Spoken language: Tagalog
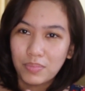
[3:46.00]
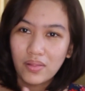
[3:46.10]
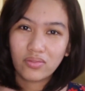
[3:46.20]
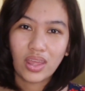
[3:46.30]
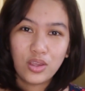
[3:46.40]

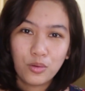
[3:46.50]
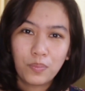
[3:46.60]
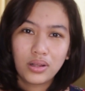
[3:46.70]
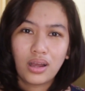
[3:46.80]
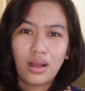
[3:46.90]
pantay yung
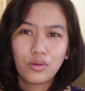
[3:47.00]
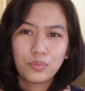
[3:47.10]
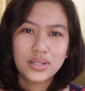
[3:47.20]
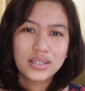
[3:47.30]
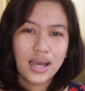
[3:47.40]

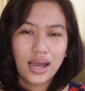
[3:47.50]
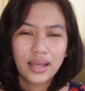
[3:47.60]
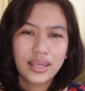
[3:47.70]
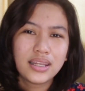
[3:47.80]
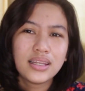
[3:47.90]
pagkakagupit sa
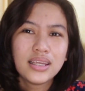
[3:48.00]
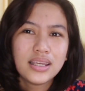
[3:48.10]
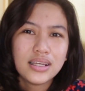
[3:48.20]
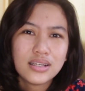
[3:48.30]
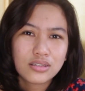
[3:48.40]
akin.
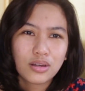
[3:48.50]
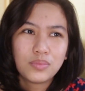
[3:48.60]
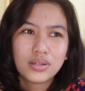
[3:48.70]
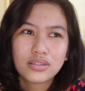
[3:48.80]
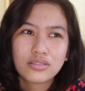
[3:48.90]

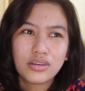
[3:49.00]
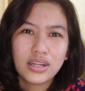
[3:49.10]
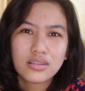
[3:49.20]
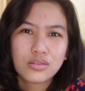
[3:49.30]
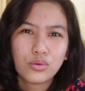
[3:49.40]
Sobrang
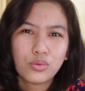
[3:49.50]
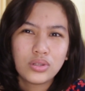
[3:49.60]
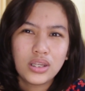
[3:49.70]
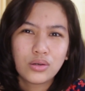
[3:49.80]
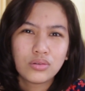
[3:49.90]
straight. So,
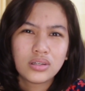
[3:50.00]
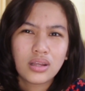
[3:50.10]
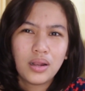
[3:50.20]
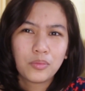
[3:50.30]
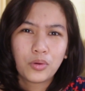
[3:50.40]
hindi ko din
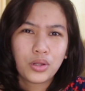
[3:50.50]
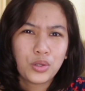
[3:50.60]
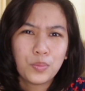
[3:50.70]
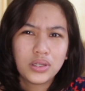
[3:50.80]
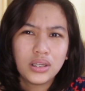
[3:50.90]
alam kung ano
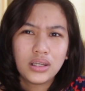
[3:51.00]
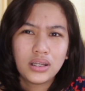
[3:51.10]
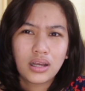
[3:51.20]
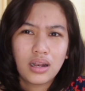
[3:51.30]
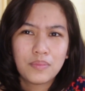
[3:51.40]
yung
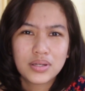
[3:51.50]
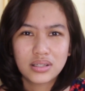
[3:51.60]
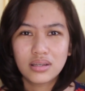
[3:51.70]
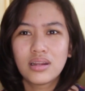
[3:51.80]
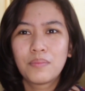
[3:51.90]
magiging
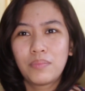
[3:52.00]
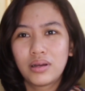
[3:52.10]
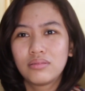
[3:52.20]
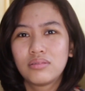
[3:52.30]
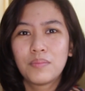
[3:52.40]
kalabasan niya
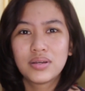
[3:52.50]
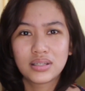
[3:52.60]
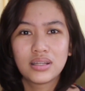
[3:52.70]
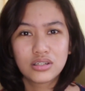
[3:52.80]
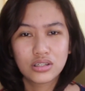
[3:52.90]
pag
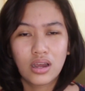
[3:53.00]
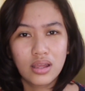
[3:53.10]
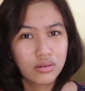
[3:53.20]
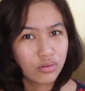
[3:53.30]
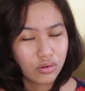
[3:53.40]
nabasa na siya
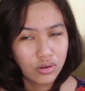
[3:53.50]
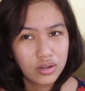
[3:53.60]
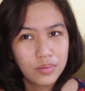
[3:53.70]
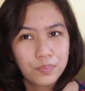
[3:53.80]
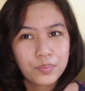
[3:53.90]
and
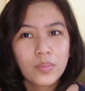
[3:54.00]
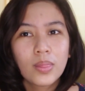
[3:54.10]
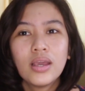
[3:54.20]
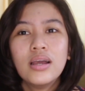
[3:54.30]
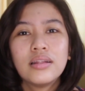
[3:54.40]
all.
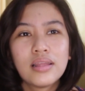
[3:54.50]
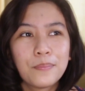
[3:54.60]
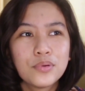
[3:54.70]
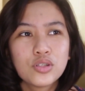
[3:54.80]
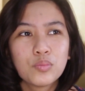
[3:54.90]

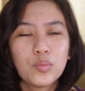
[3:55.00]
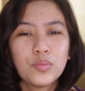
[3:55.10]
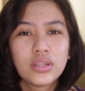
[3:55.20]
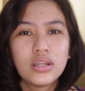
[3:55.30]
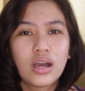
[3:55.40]
Tapos, nung
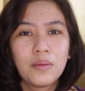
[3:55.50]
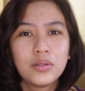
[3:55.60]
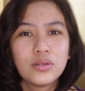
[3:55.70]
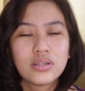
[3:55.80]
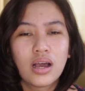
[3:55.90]
pumunta na kami
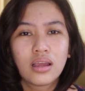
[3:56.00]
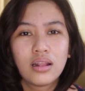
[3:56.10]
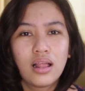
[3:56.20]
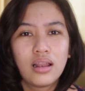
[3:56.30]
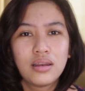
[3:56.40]
dun sa
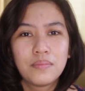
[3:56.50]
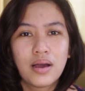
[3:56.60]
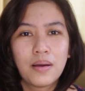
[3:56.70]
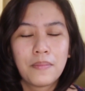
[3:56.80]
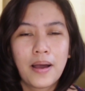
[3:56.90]
kakilala ni
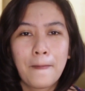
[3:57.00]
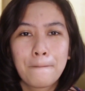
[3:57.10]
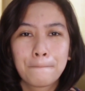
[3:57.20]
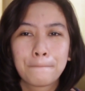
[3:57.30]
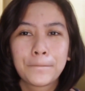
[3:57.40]
mama,
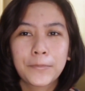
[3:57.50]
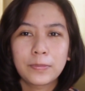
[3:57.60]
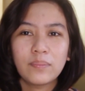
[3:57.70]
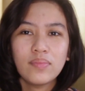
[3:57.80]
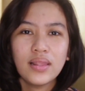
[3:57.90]

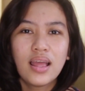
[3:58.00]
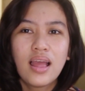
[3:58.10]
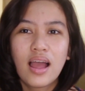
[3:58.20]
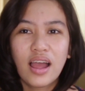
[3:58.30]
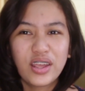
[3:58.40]

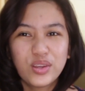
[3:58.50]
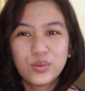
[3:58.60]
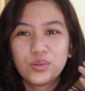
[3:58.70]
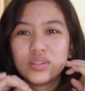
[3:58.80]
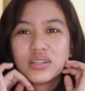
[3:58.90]

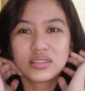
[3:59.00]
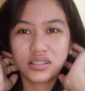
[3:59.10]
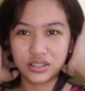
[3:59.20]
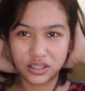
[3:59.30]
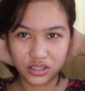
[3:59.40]
Ayun,
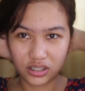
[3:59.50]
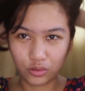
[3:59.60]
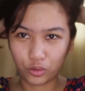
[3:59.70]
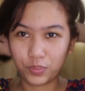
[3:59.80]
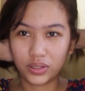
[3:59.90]
nagsuggest siya,
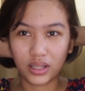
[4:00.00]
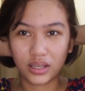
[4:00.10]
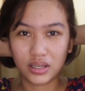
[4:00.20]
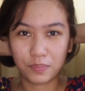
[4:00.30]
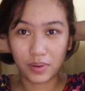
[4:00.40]
gupitan niya